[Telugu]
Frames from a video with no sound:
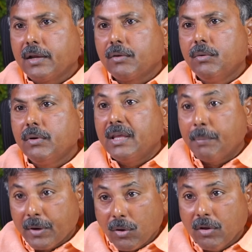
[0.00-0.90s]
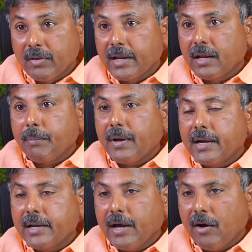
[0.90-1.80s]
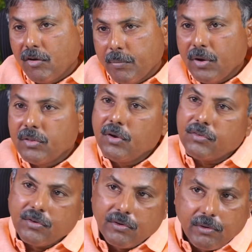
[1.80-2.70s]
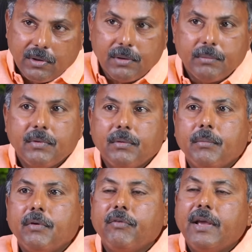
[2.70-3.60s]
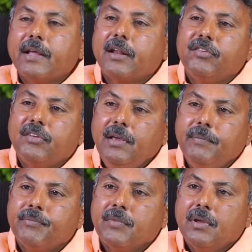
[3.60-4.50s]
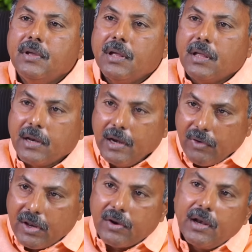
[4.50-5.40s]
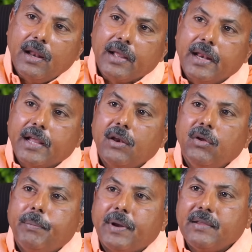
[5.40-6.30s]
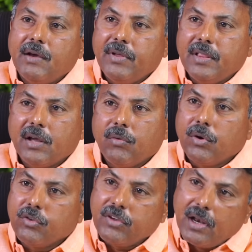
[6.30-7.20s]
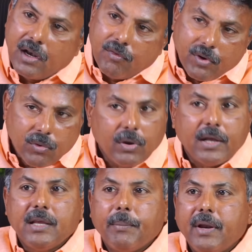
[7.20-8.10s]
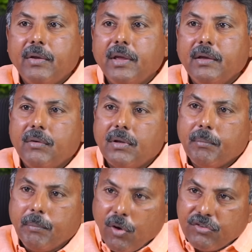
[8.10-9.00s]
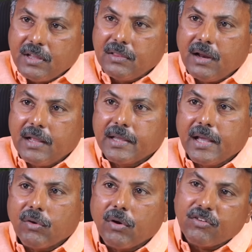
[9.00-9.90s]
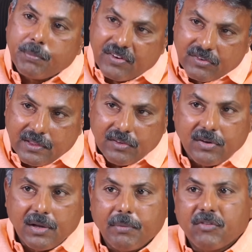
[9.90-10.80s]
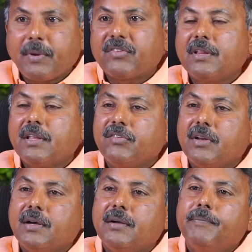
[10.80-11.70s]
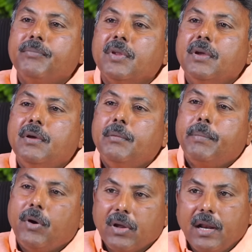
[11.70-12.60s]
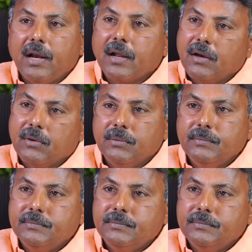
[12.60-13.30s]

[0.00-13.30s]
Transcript: తారీఖు ఇప్పటంలో జరిగిన పార్టీ ఆవిర్భావ దినోత్సవ వేదిక నుంచే రెండు వేల ఇరవై నాలుగు ఎన్నికల్లో ప్రజా వ్యతిరేక ఓటు చీలనవ్వును అని చెప్పని భవిష్యత్తు రాజకీయాలకు ఒక స్పష్టత ఇచ్చిన స్పష్టత ఇచ్చిన పవన్ కళ్యాణ్ గారు